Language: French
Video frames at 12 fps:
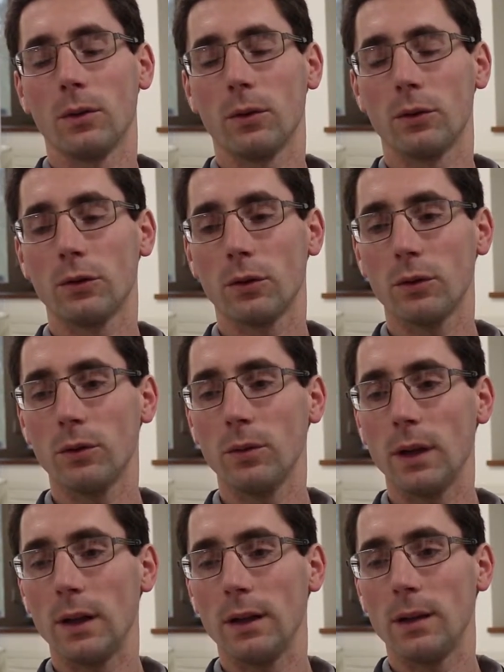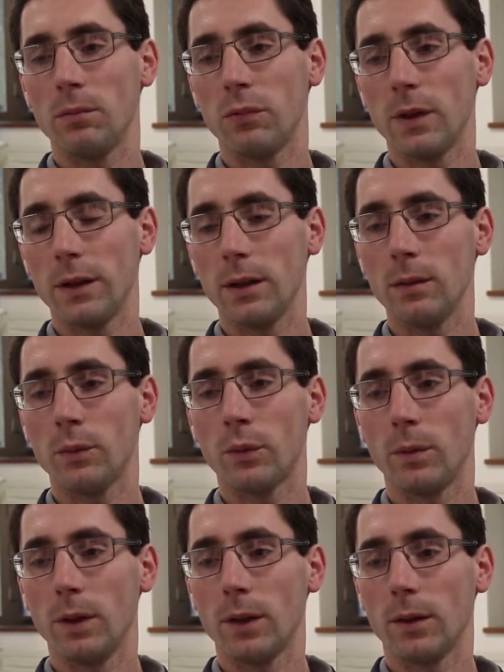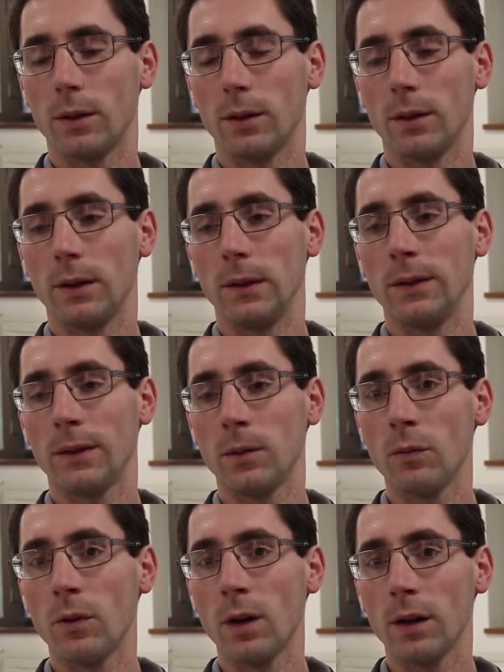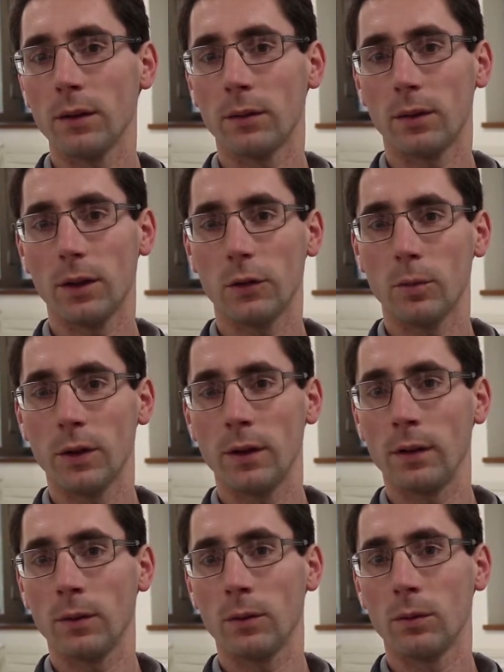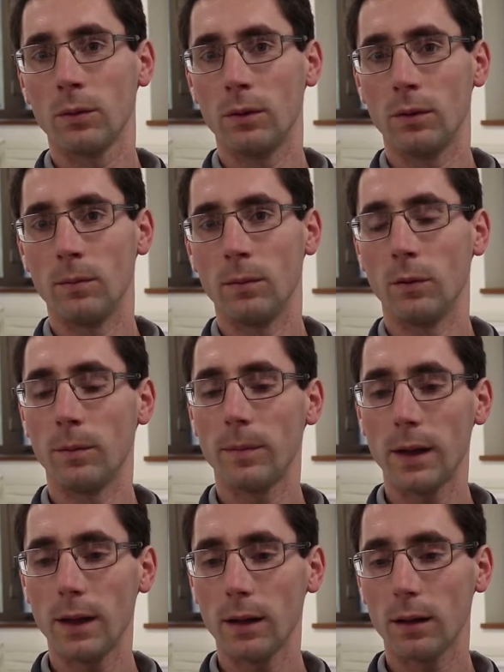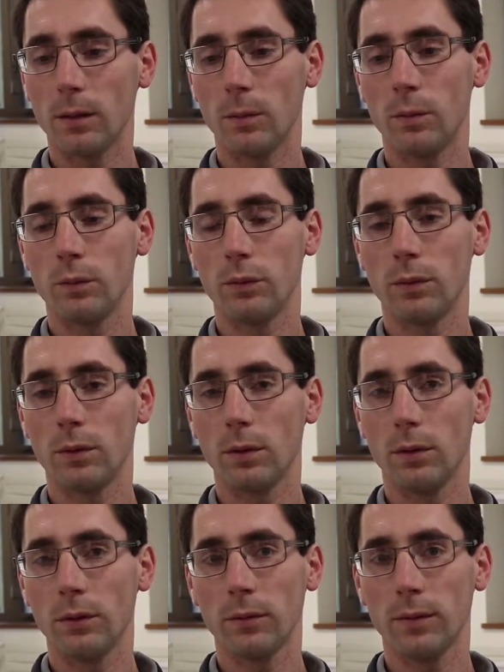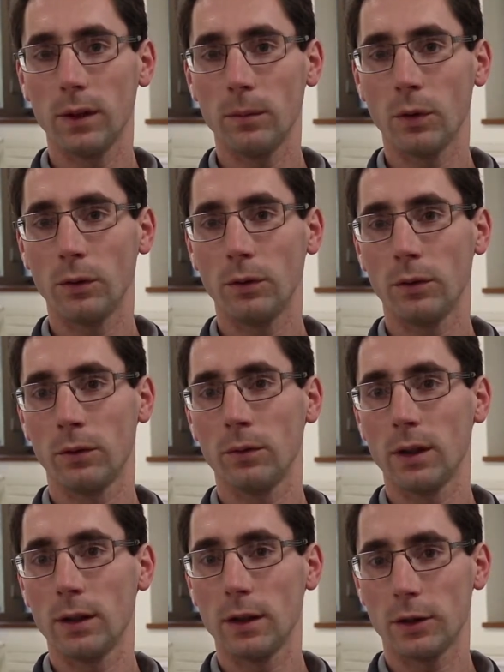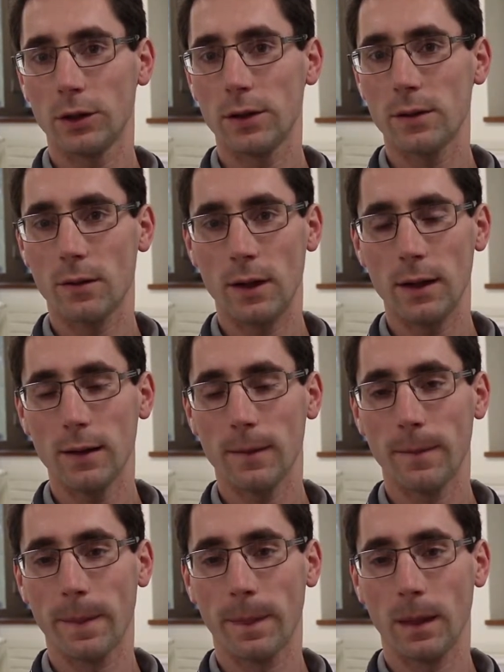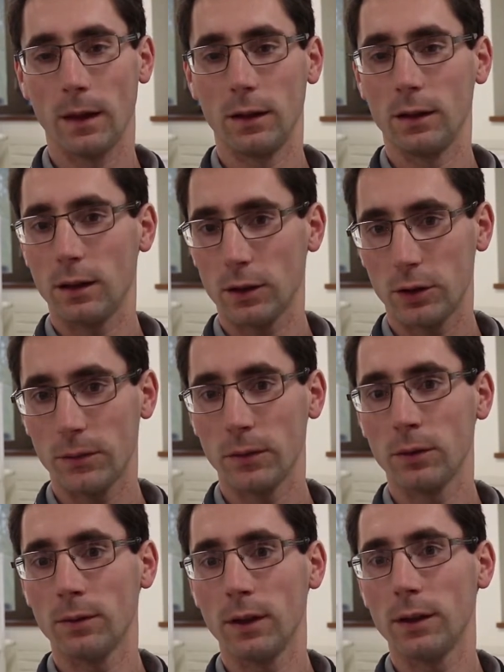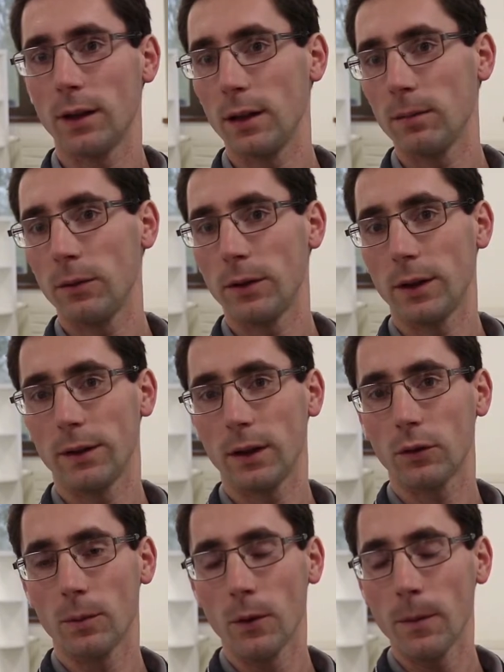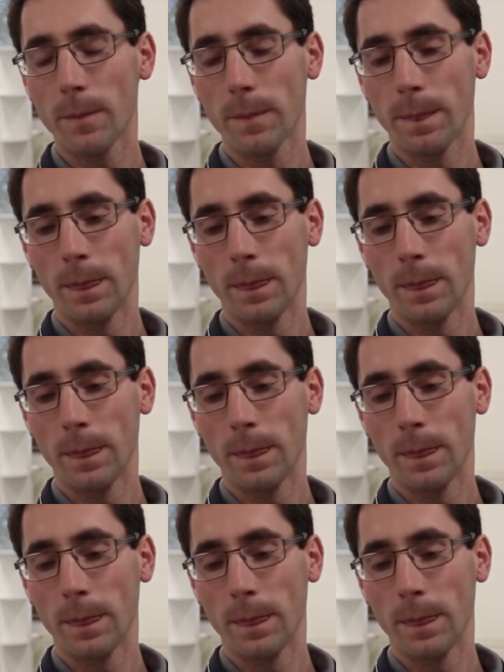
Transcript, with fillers: Aujourd'hui, elle est déployée depuis euh, six mois sur l'exploitation de mon père pour le suivi de production d'énergie solaire, une énergie photovoltaïque plus exactement.